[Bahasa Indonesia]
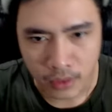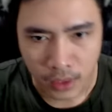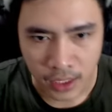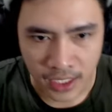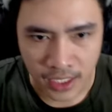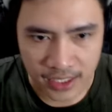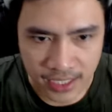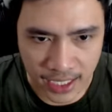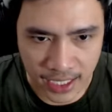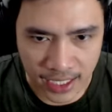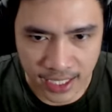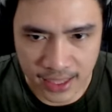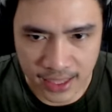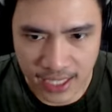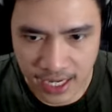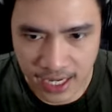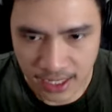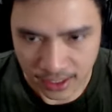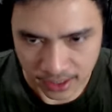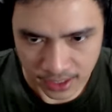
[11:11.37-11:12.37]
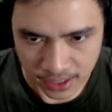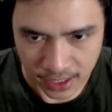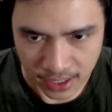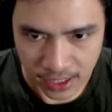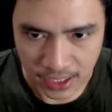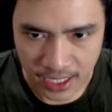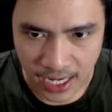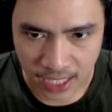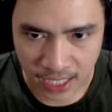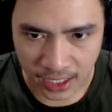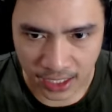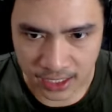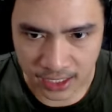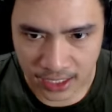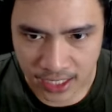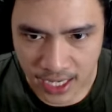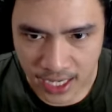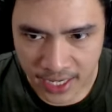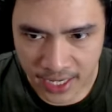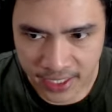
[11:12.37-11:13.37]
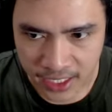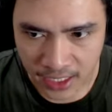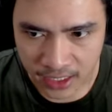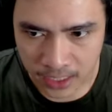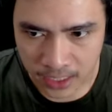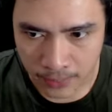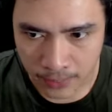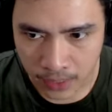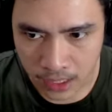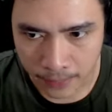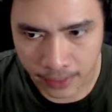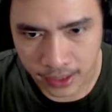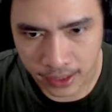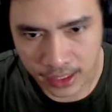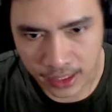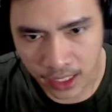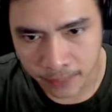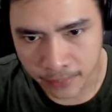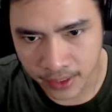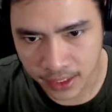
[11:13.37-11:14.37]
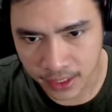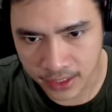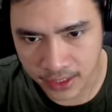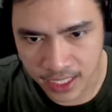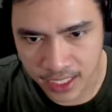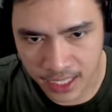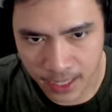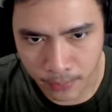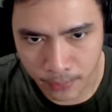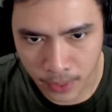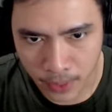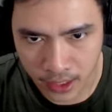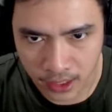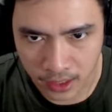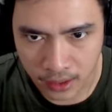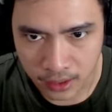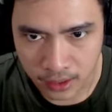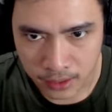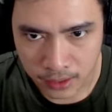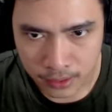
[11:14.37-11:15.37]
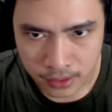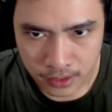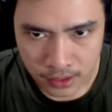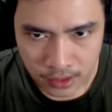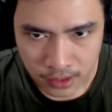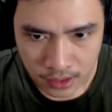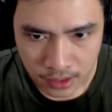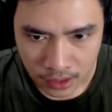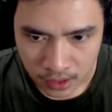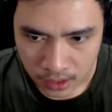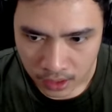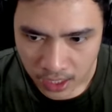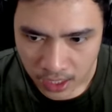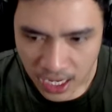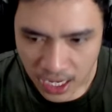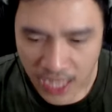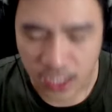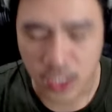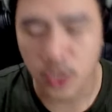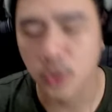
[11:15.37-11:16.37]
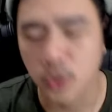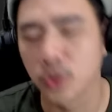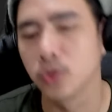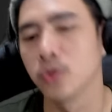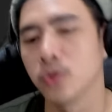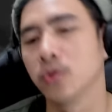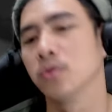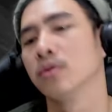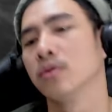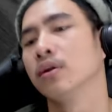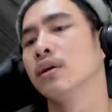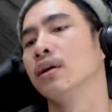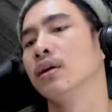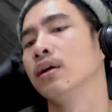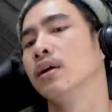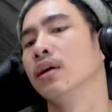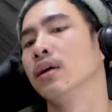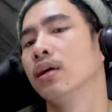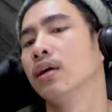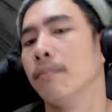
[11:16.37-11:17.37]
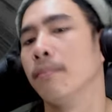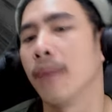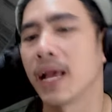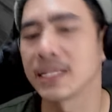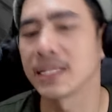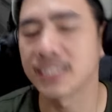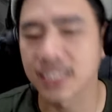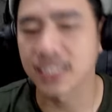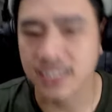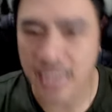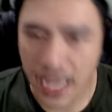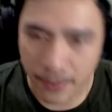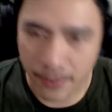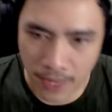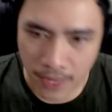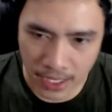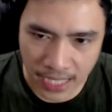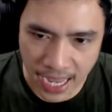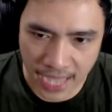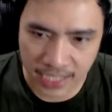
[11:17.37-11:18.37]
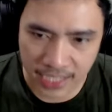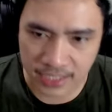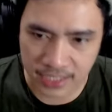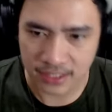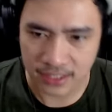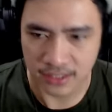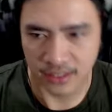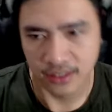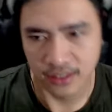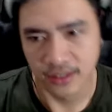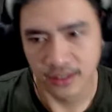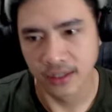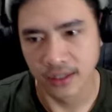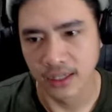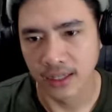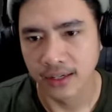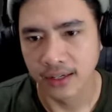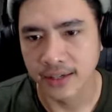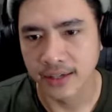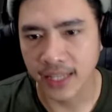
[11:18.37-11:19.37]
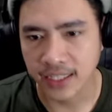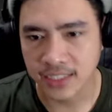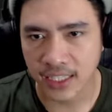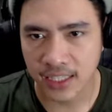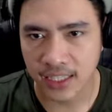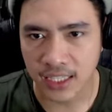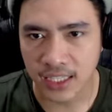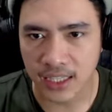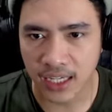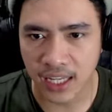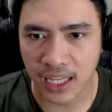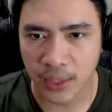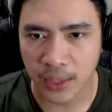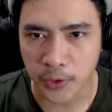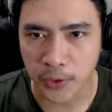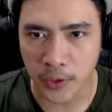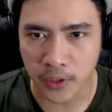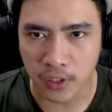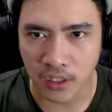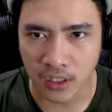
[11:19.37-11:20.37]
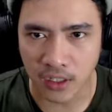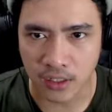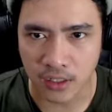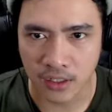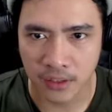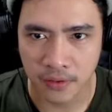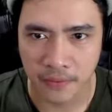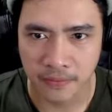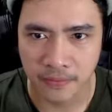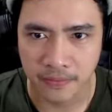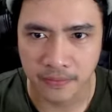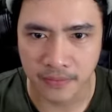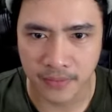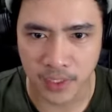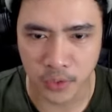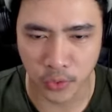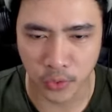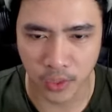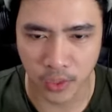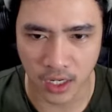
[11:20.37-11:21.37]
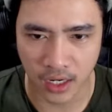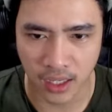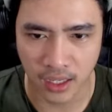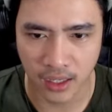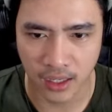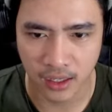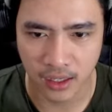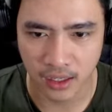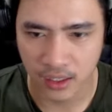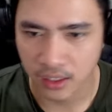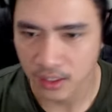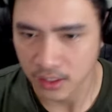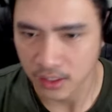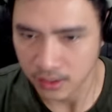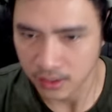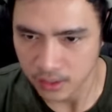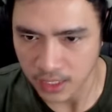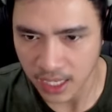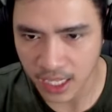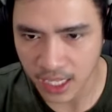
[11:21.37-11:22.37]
Kita lihat ya. Di hari ketiga ini kita mendapatkan pekerjaan apa nih? Aduh. Masih sama guys. Dex kita terlihat kotor. Ya sudahlah. Hei